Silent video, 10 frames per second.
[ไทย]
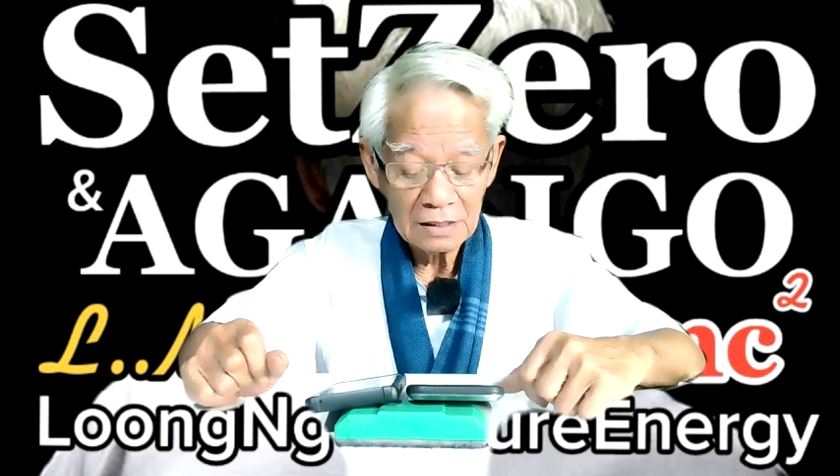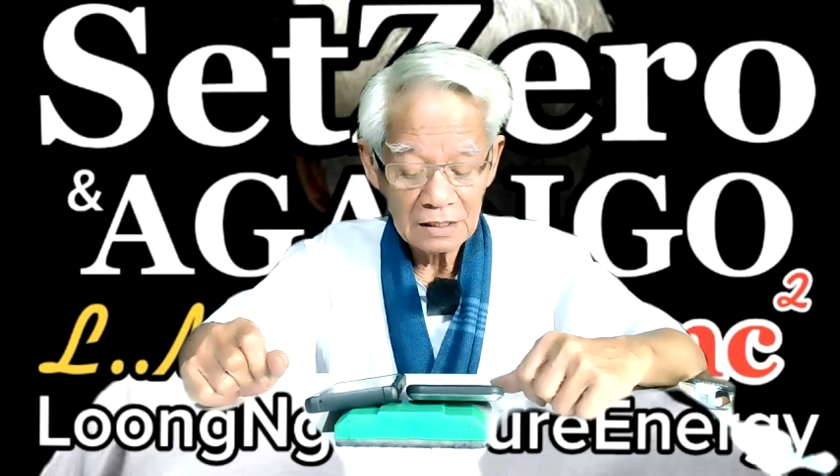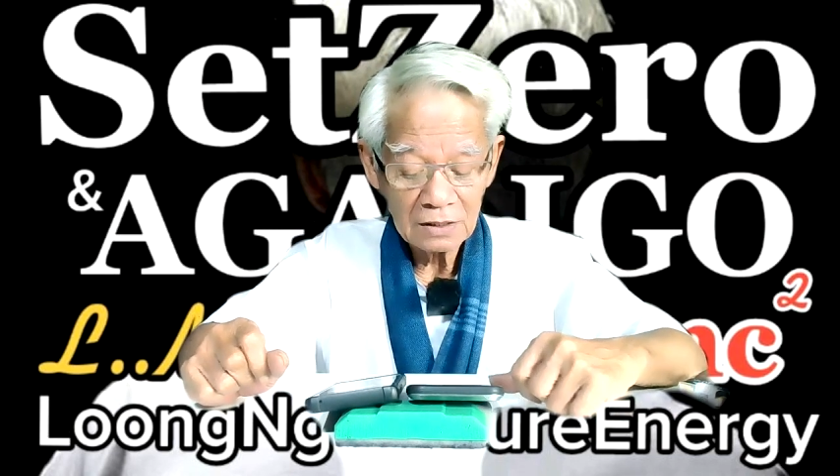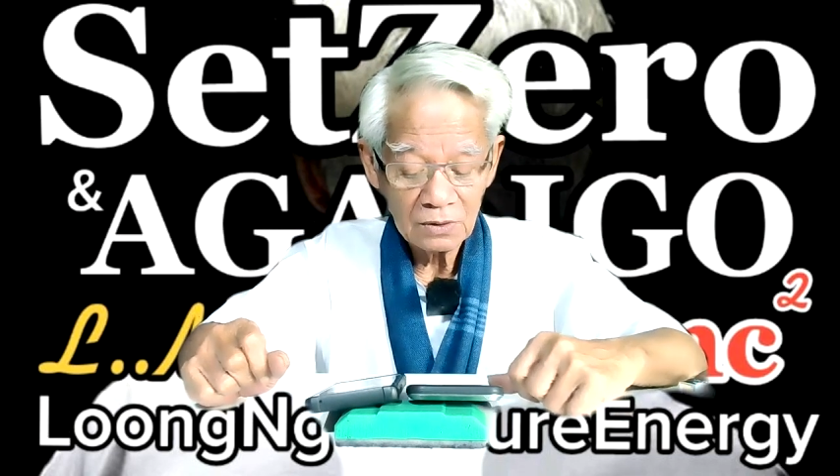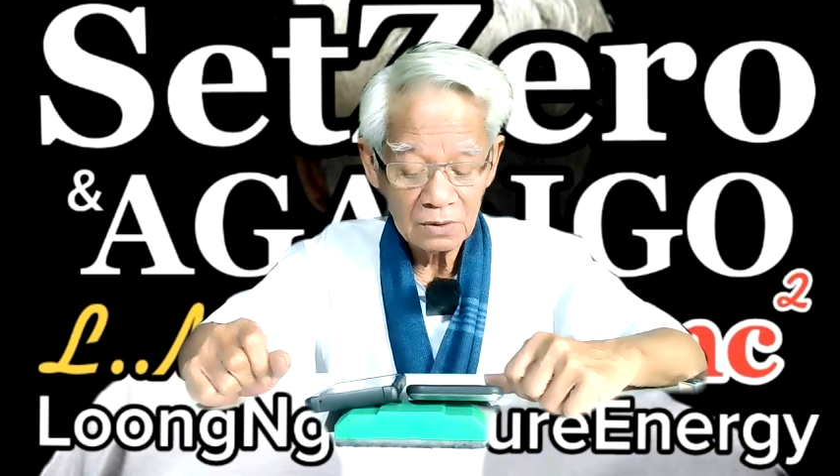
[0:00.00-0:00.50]

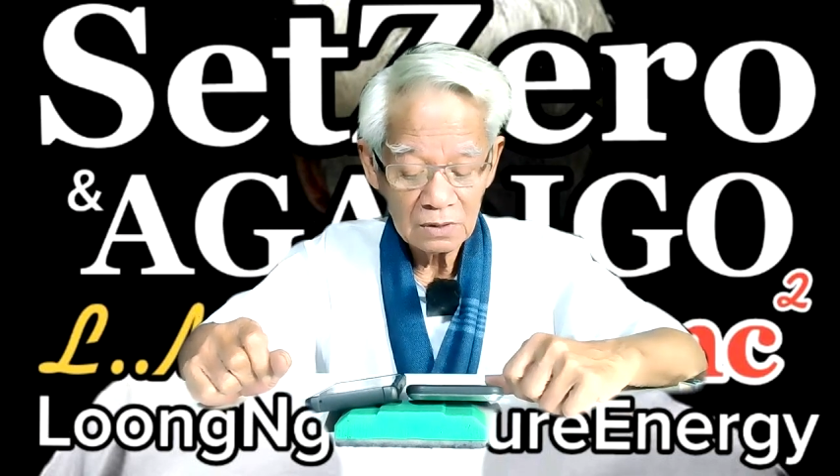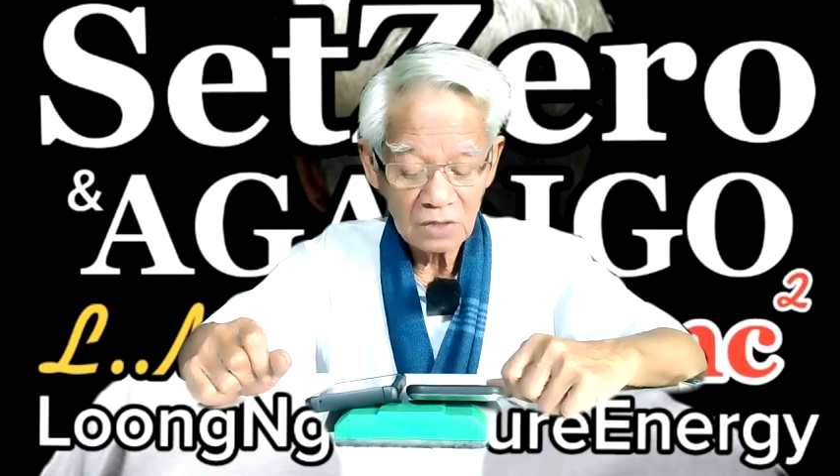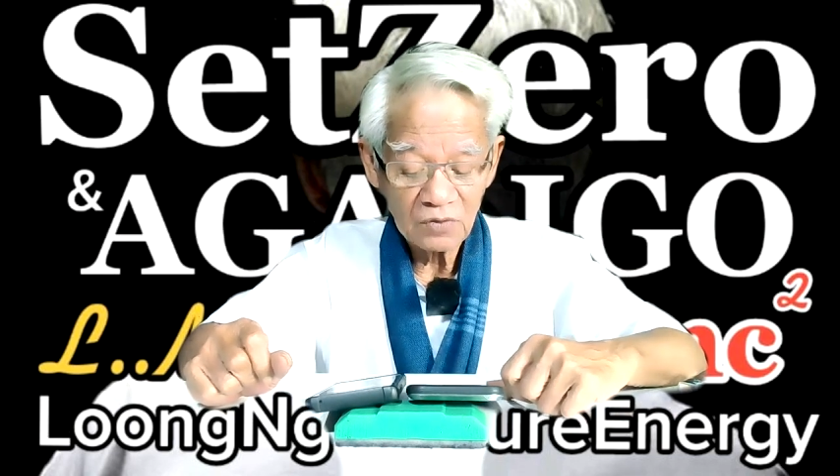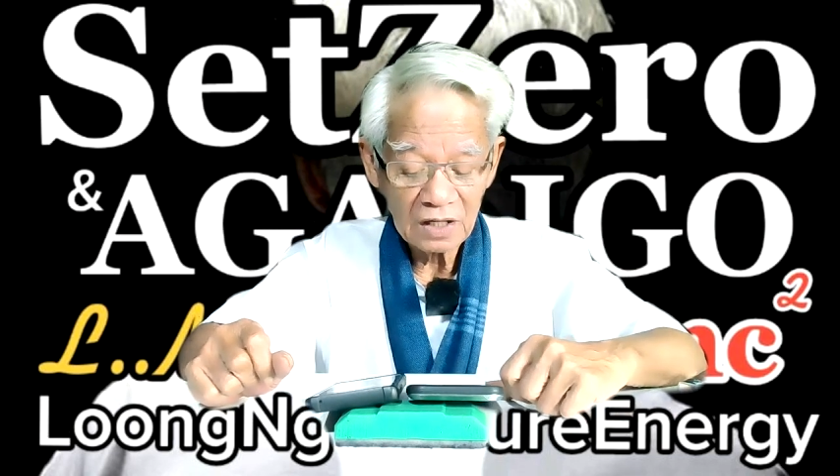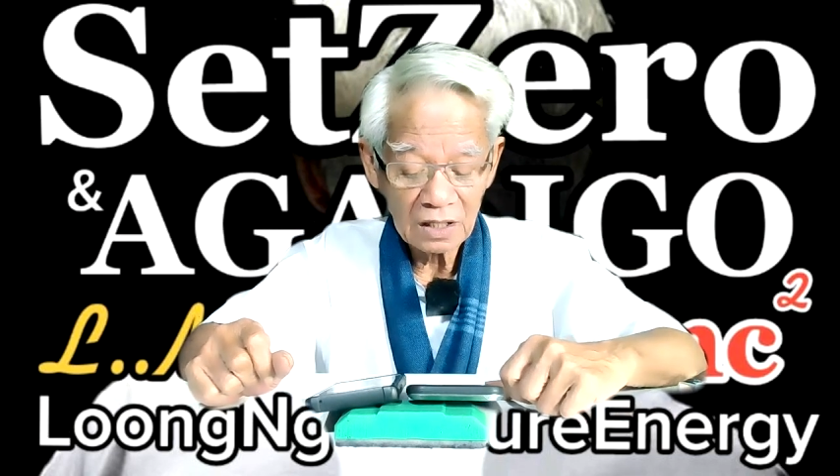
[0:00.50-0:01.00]
นะคุณ
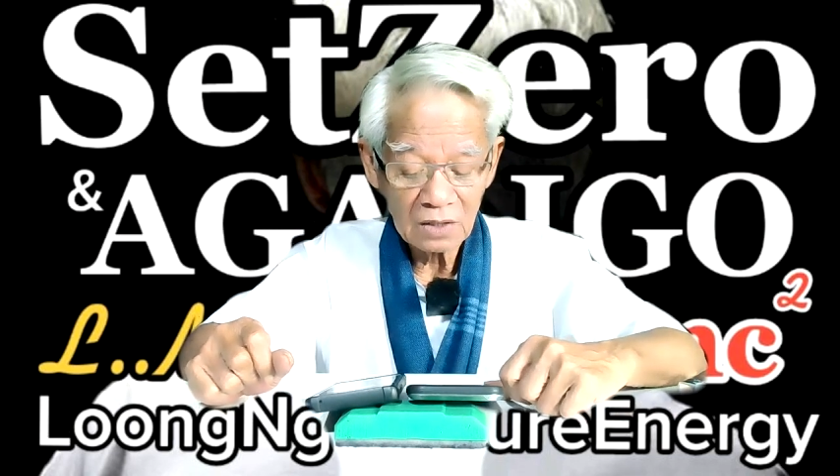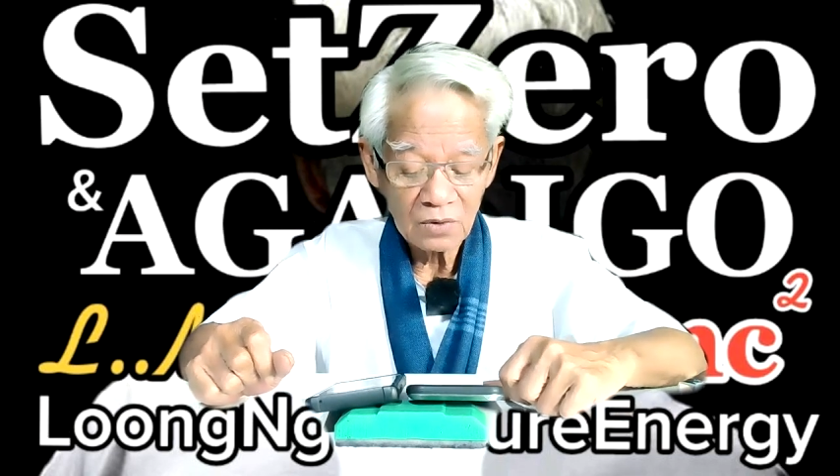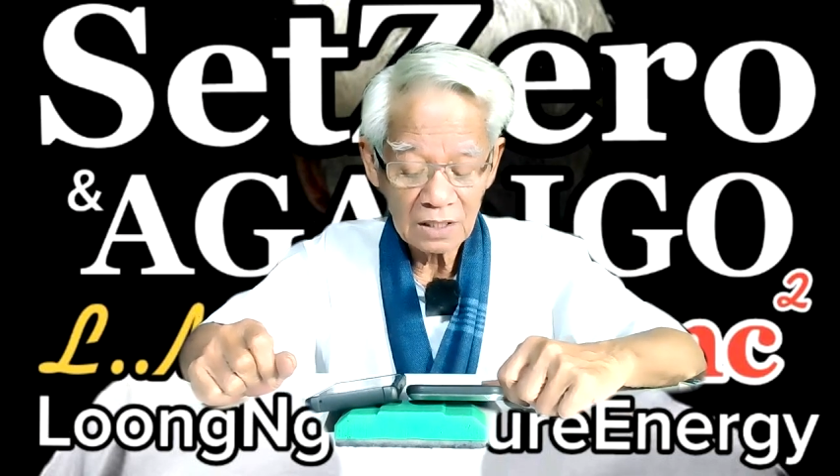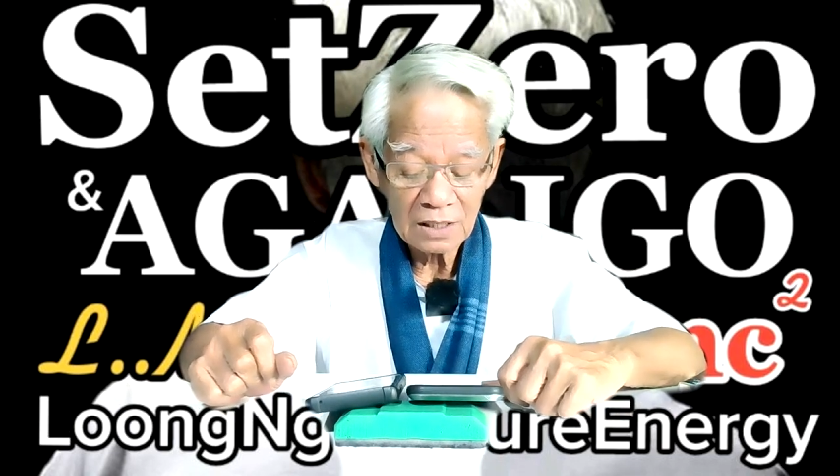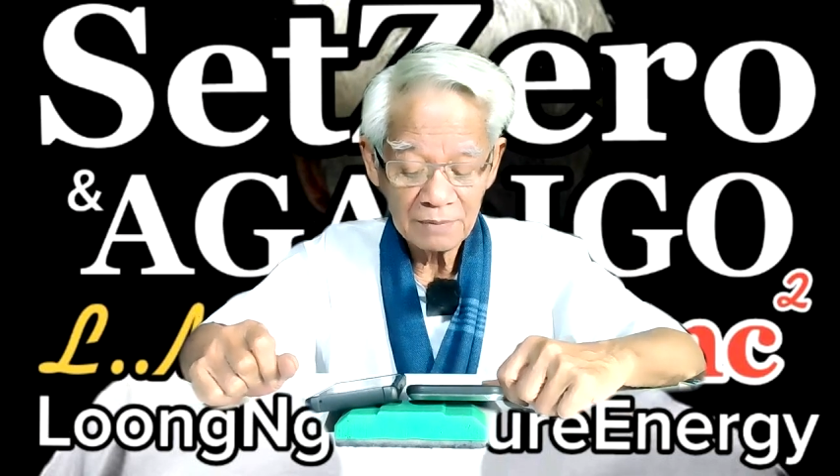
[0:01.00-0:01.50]
นาว่ากรุ
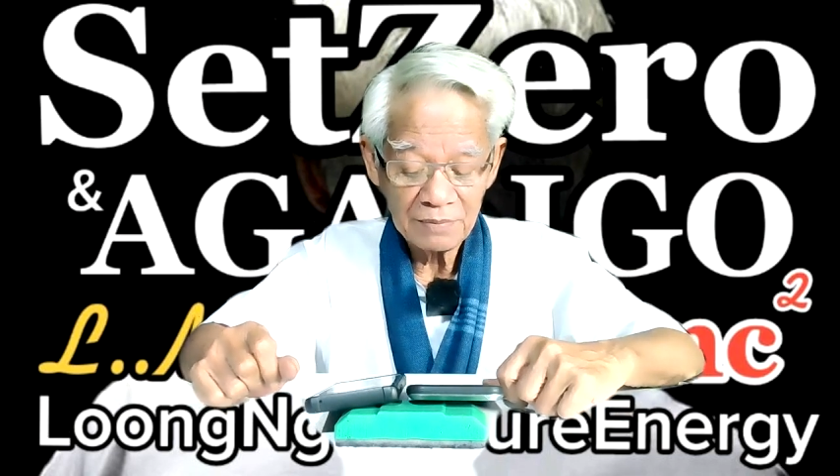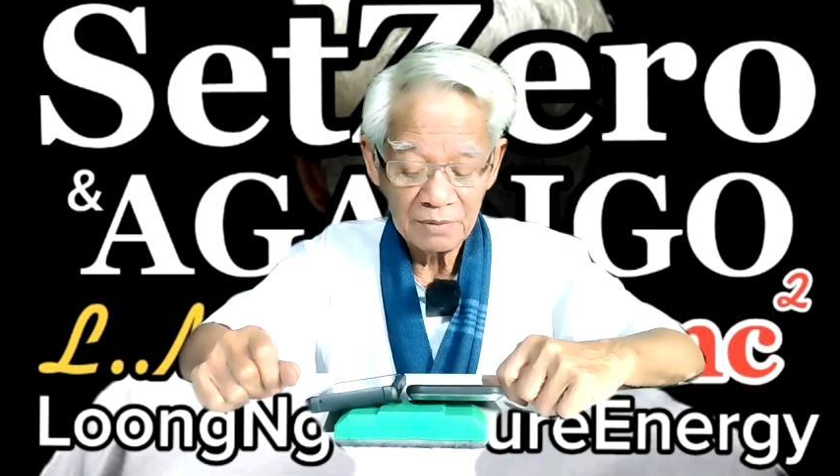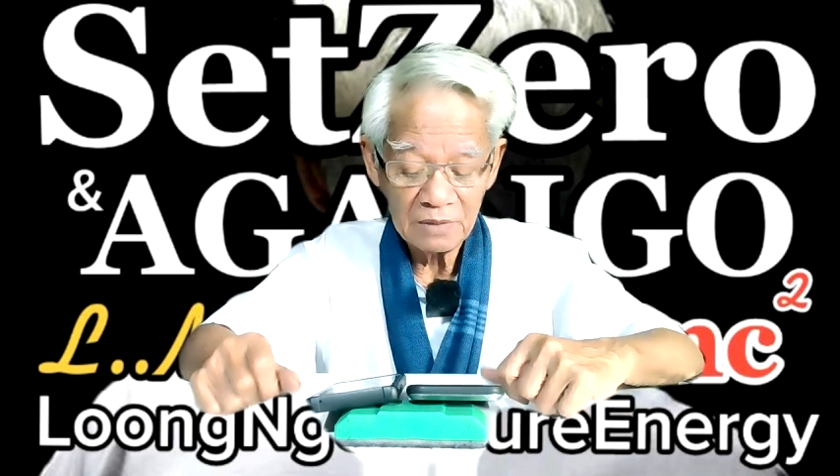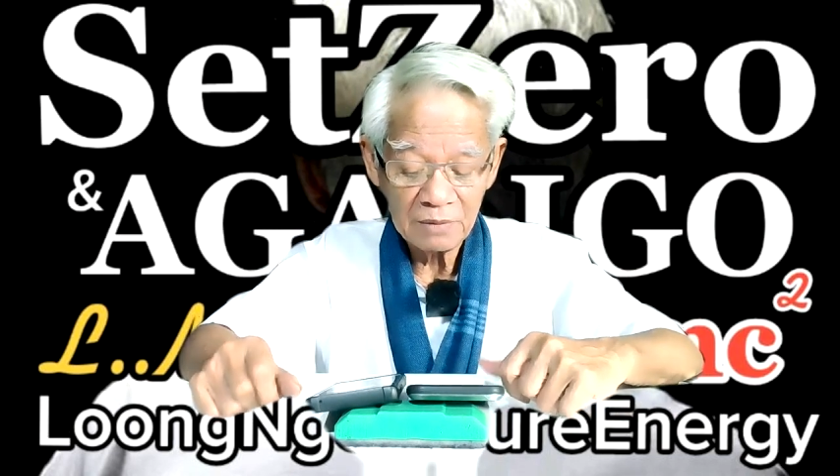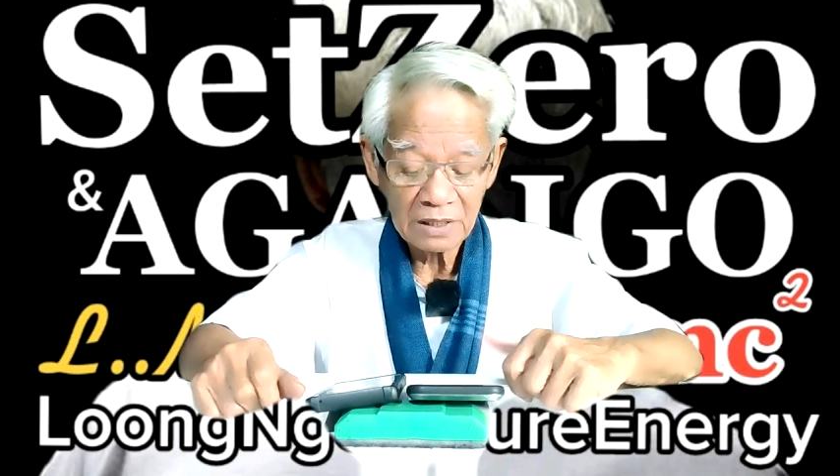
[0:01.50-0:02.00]
ณาพิ
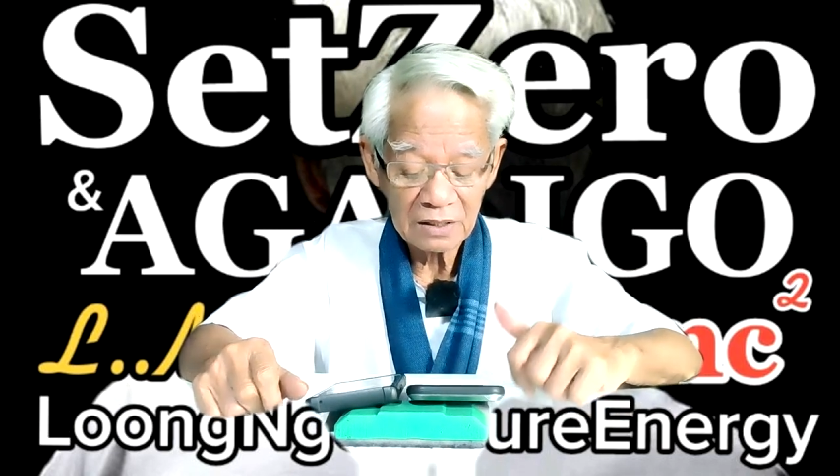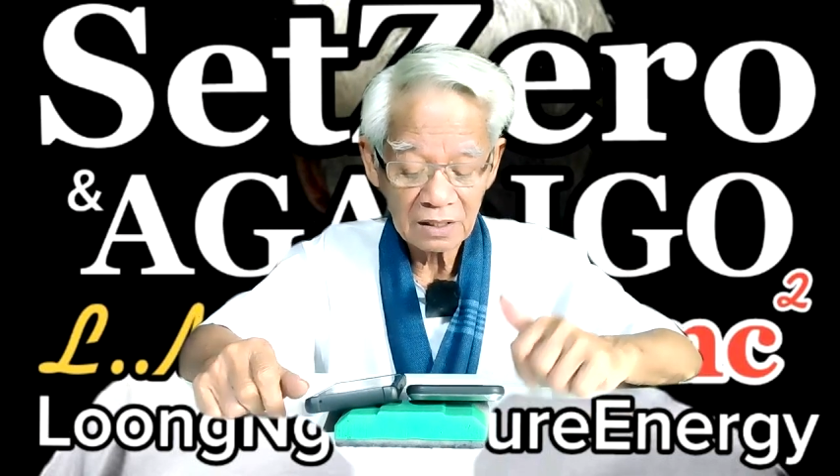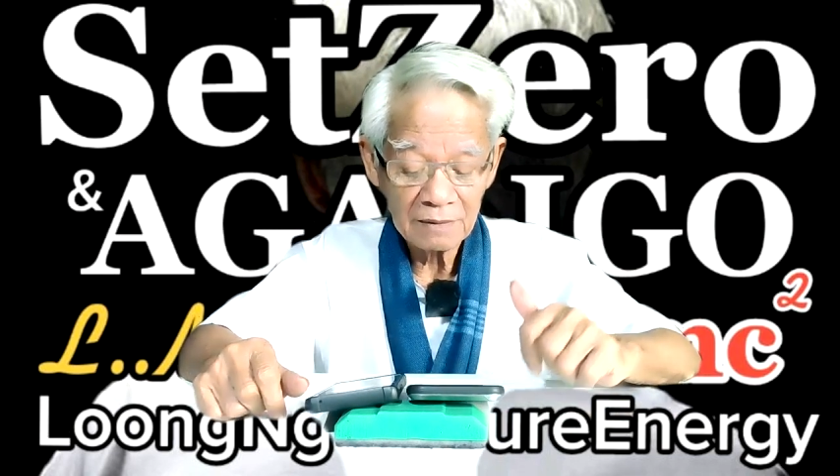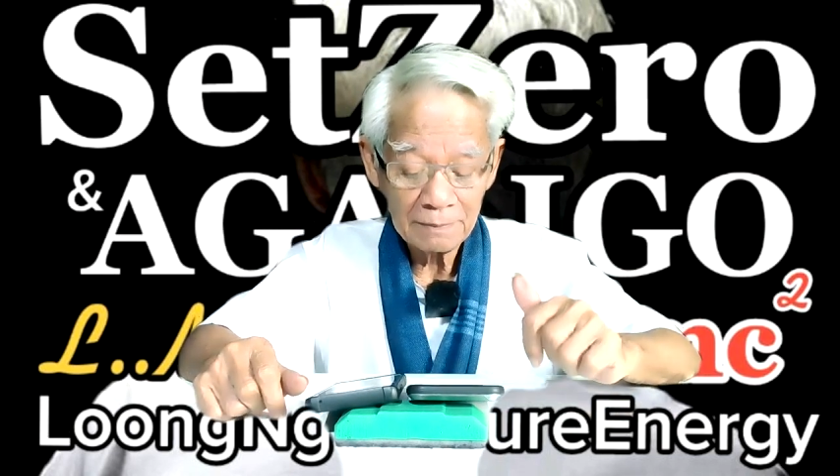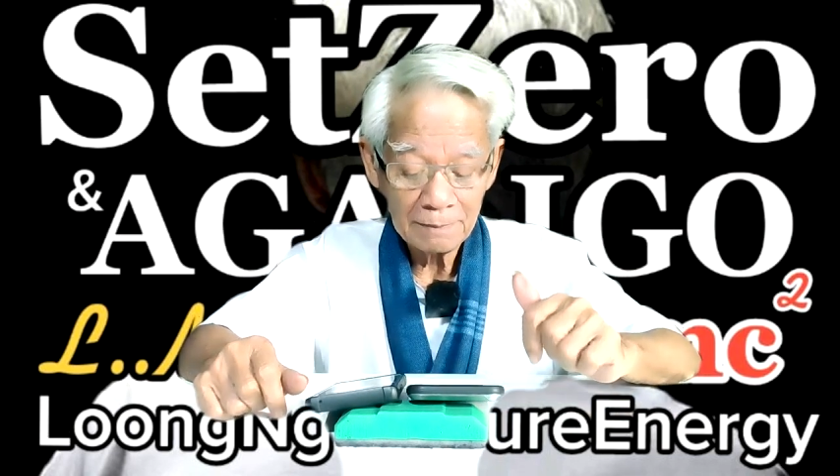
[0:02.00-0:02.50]
มพ์มาใหม่
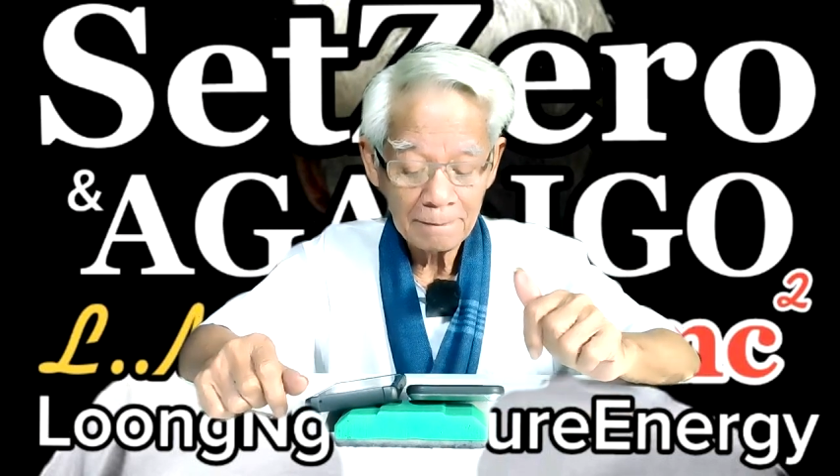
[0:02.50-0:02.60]
ครับ